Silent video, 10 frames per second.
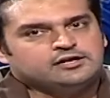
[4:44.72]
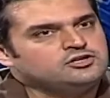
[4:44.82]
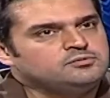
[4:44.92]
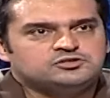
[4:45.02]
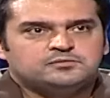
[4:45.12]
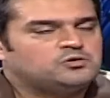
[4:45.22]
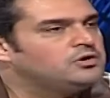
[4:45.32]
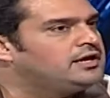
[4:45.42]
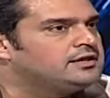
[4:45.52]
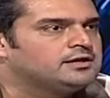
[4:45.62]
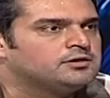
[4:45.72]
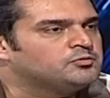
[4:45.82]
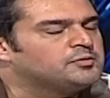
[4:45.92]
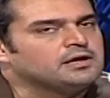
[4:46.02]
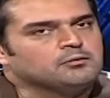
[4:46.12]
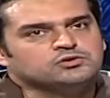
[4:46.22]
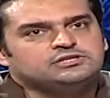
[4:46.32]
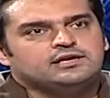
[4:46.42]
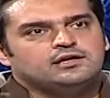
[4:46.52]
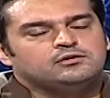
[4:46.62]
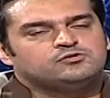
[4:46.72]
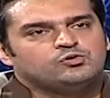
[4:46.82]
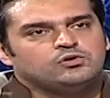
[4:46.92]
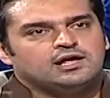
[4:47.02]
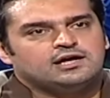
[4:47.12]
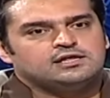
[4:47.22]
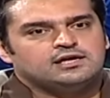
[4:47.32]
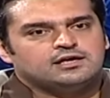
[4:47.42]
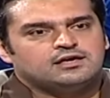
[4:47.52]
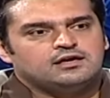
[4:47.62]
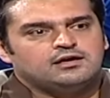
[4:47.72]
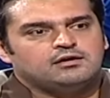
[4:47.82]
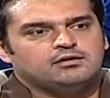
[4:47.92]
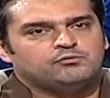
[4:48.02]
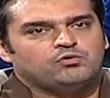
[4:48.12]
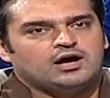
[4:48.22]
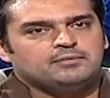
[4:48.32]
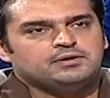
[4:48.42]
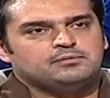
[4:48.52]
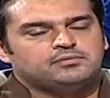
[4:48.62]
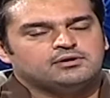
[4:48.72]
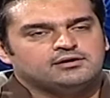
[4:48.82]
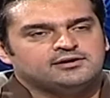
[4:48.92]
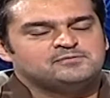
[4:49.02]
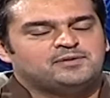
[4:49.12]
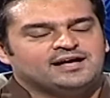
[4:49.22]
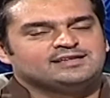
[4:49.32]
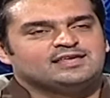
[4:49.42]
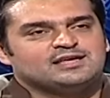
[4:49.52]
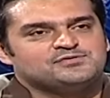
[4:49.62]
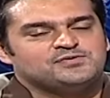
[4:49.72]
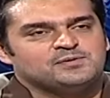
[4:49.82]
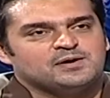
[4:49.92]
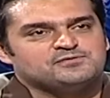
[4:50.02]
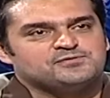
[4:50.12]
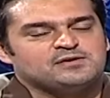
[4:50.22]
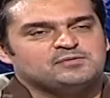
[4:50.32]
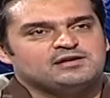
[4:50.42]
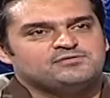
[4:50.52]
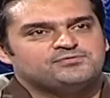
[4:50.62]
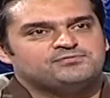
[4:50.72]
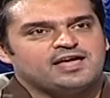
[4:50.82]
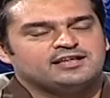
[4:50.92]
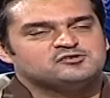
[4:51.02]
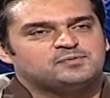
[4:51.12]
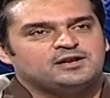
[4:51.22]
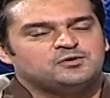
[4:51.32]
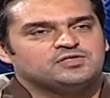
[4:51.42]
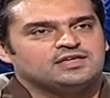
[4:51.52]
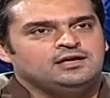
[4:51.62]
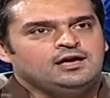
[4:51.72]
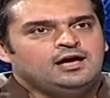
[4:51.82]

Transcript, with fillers: एक्चुअली मुझे बिल्कुल याद नहीं है उम्र भाई मुझे ये ज़रूर याद है कि वो आपने बात की कि फीमेल फैंस पहले होती हैं